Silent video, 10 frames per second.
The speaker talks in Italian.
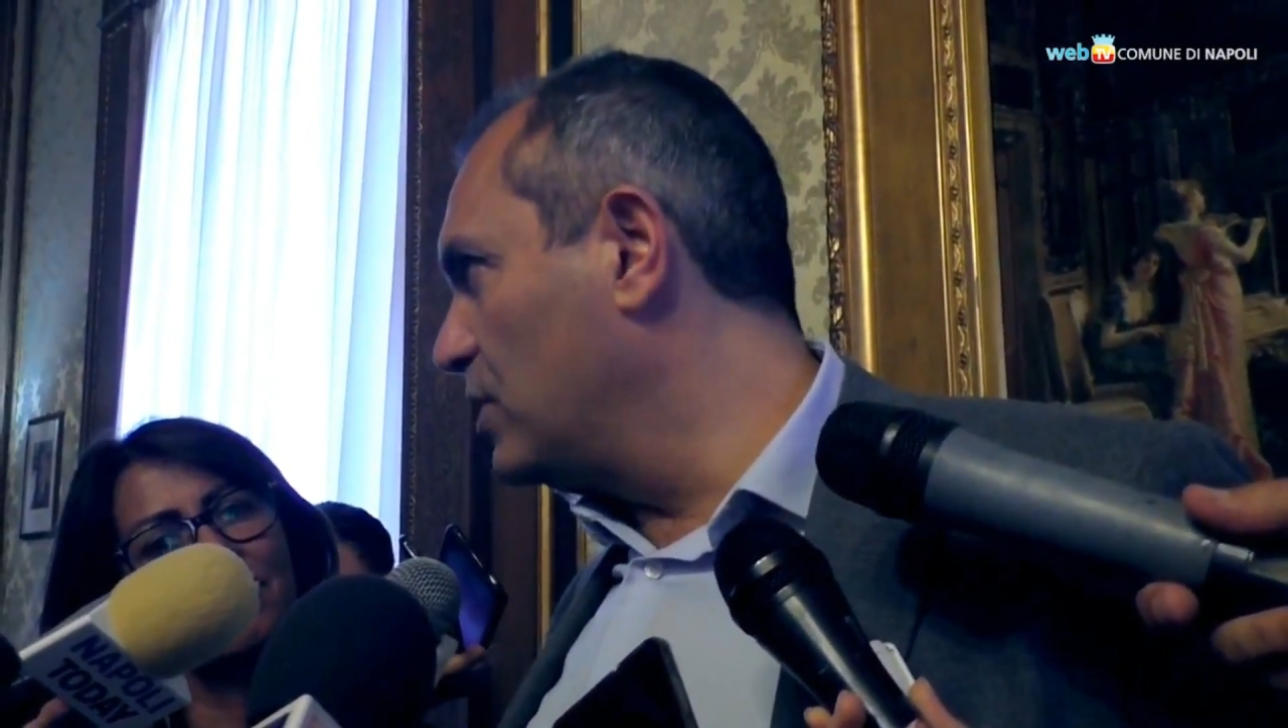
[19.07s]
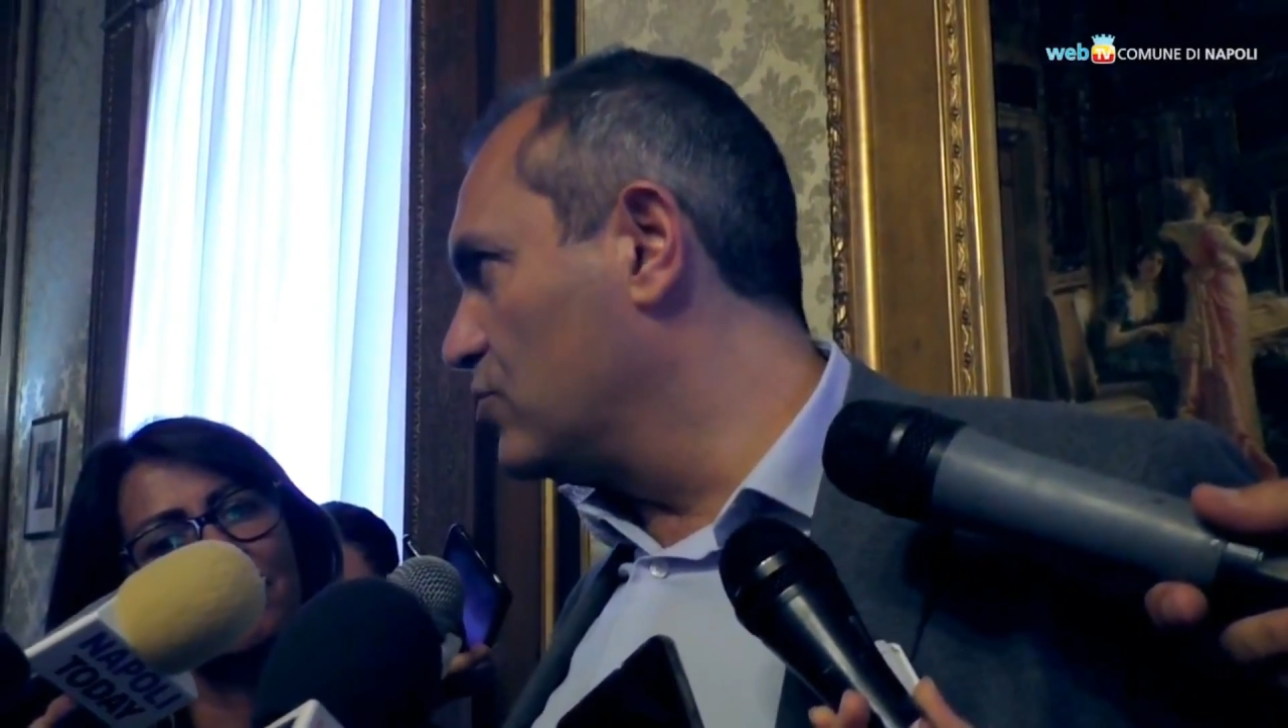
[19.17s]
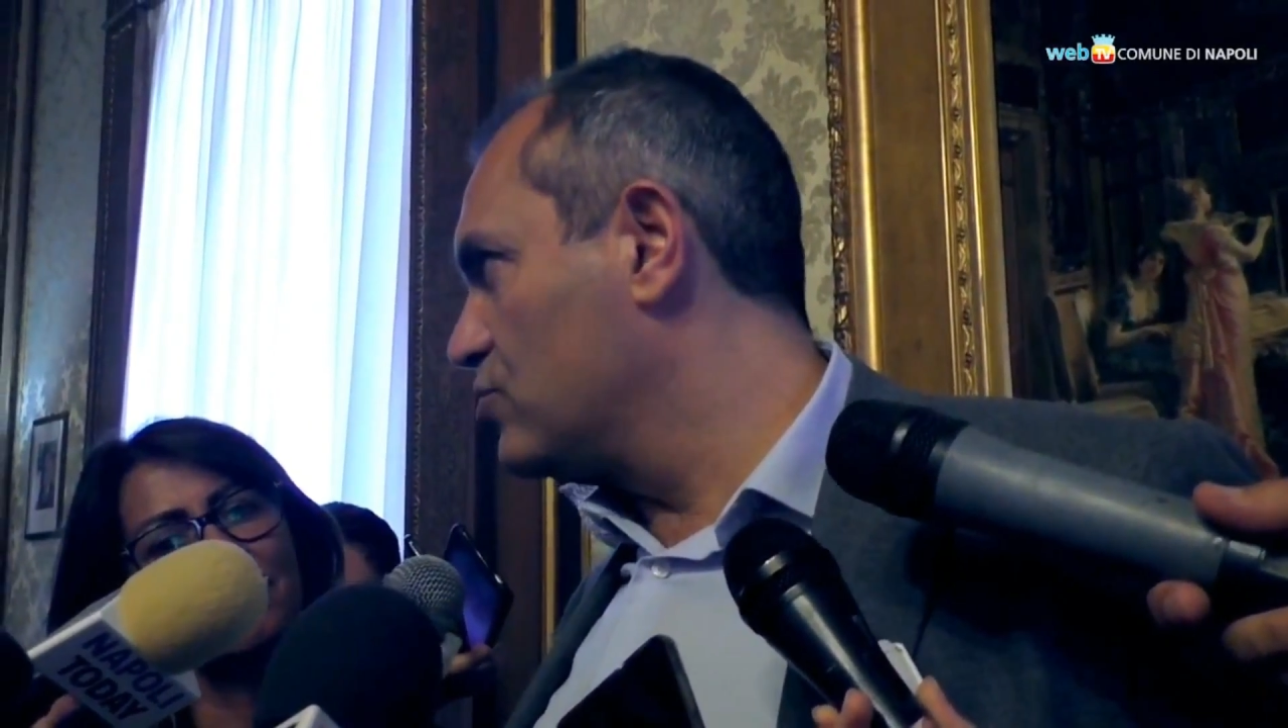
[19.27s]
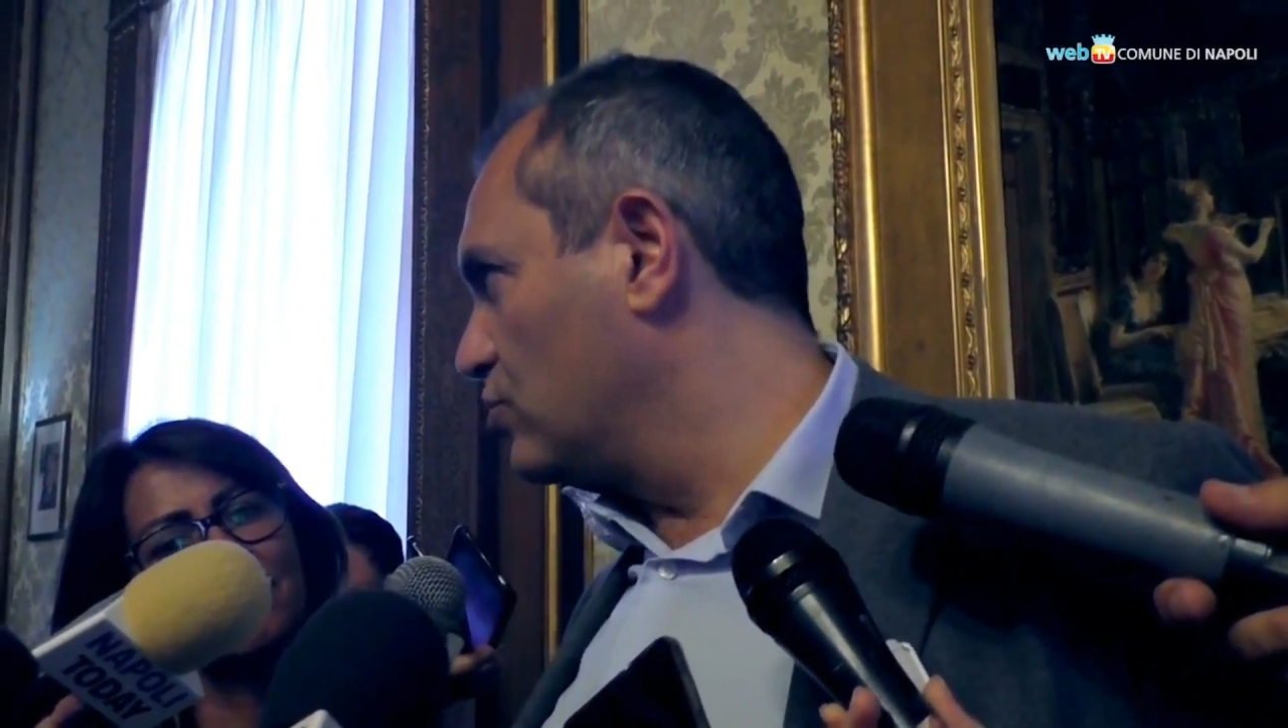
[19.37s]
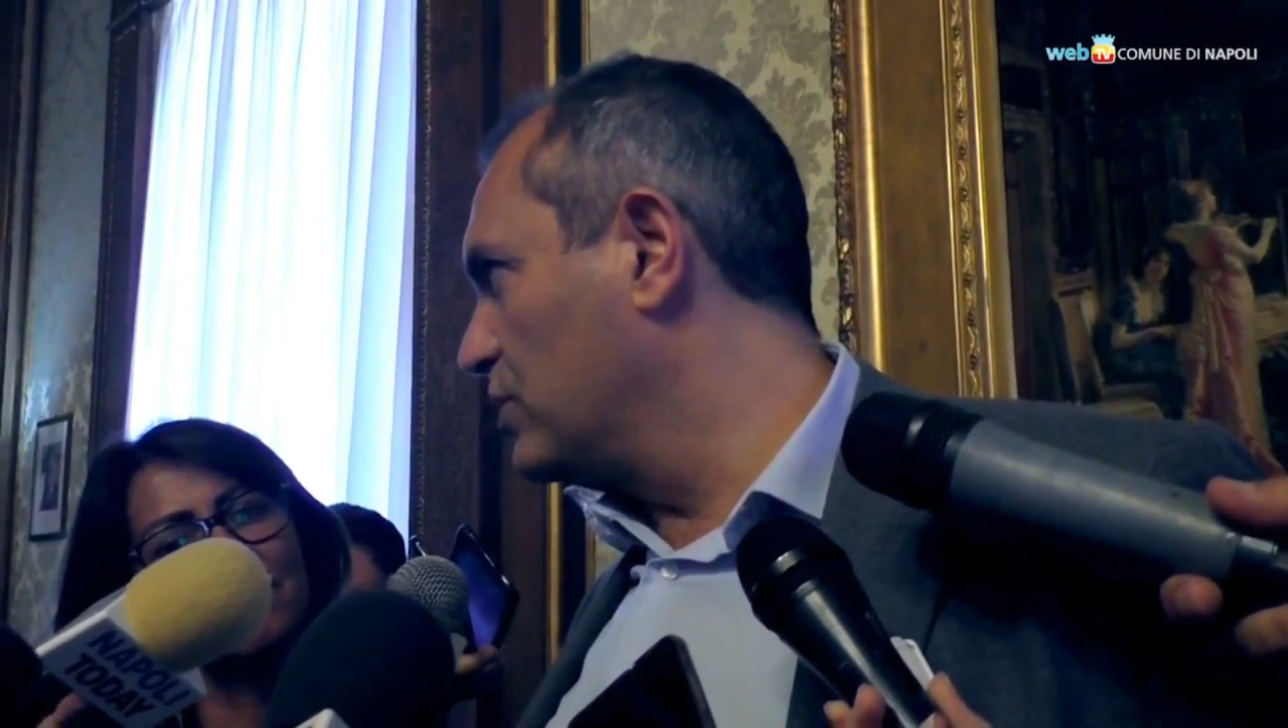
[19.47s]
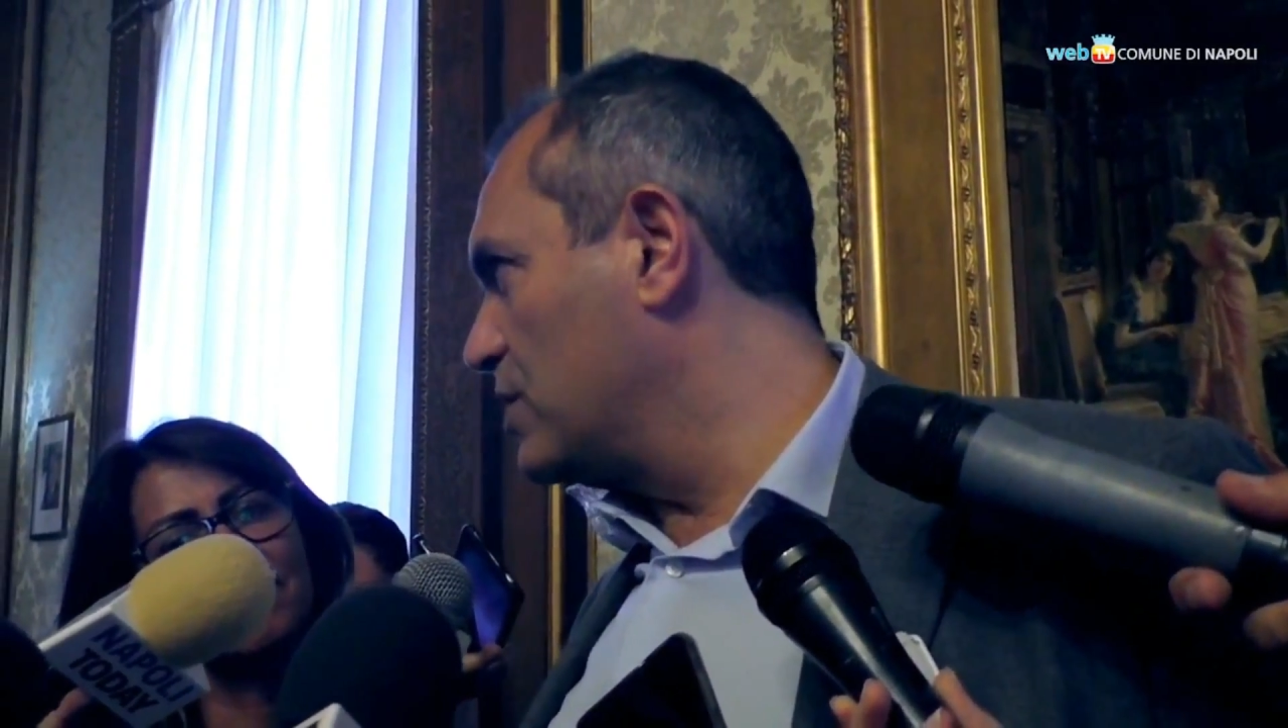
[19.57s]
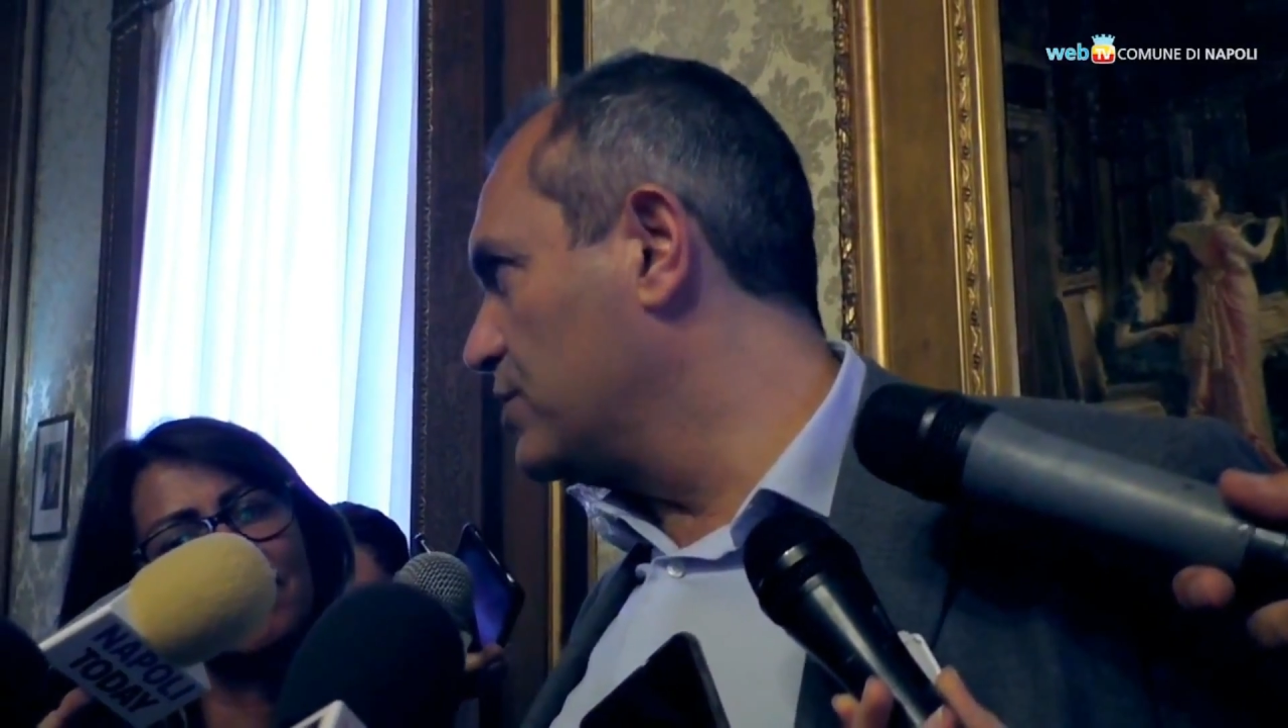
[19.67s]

e non solo della